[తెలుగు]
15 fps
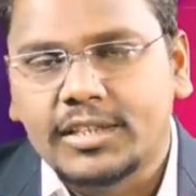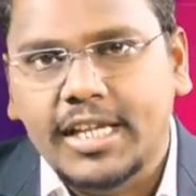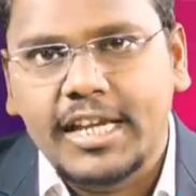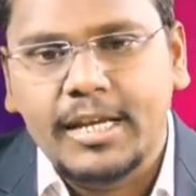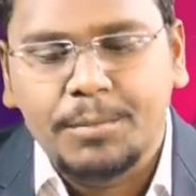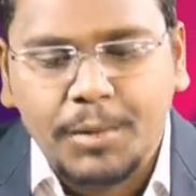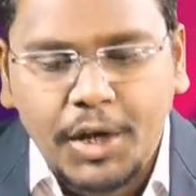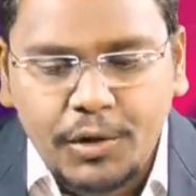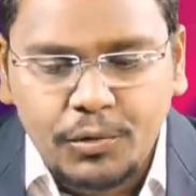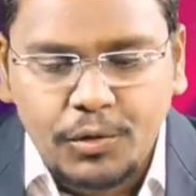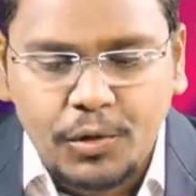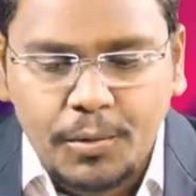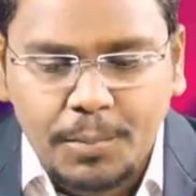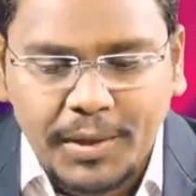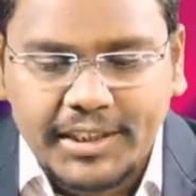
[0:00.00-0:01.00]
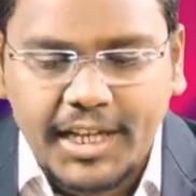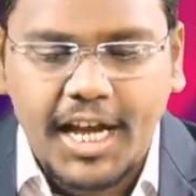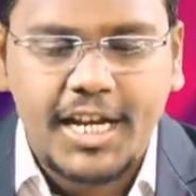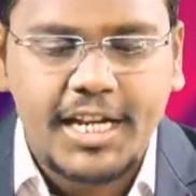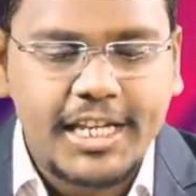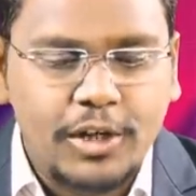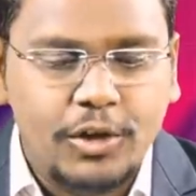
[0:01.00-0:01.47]
దాని బరువు
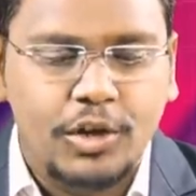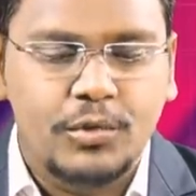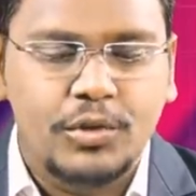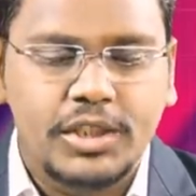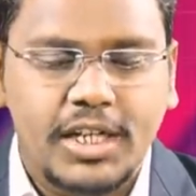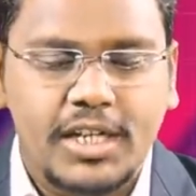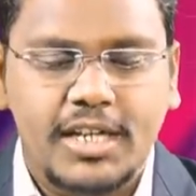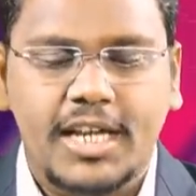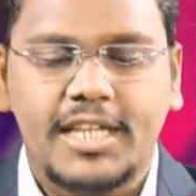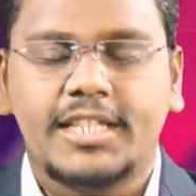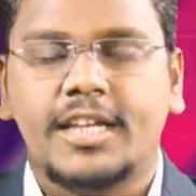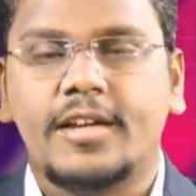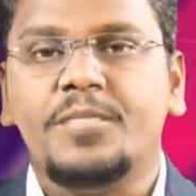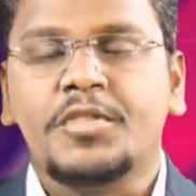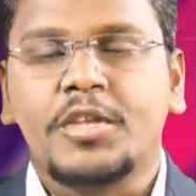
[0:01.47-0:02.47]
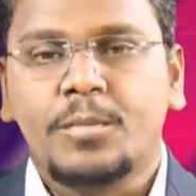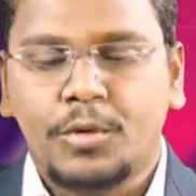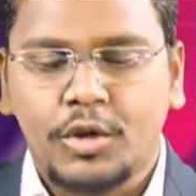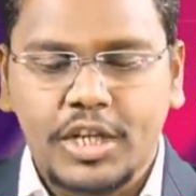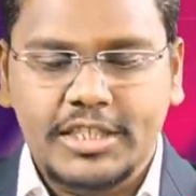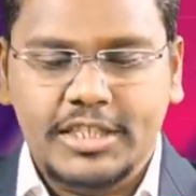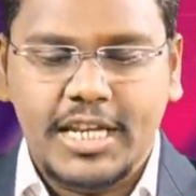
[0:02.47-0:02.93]
పదహారు కిలోలు ఉందంట అయితే
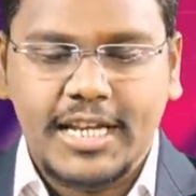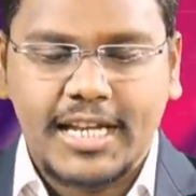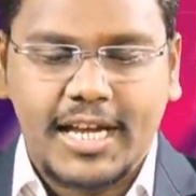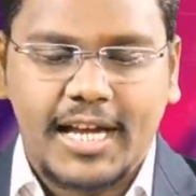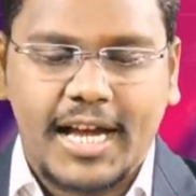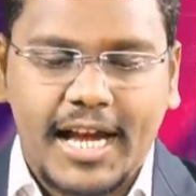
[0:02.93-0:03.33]
పోలీసులు ఇంకా